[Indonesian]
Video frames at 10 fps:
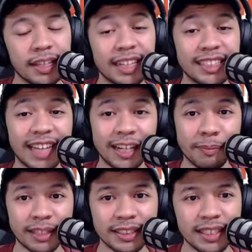Dari sisi
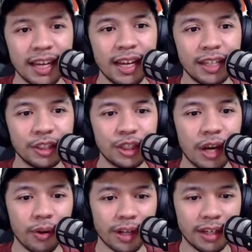animasi
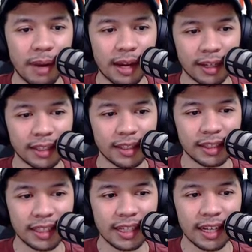juga gokil banget.
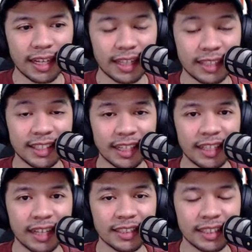Tinggal kita cek
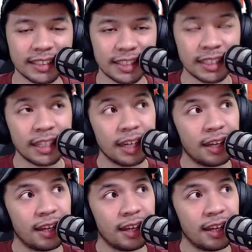dari sisi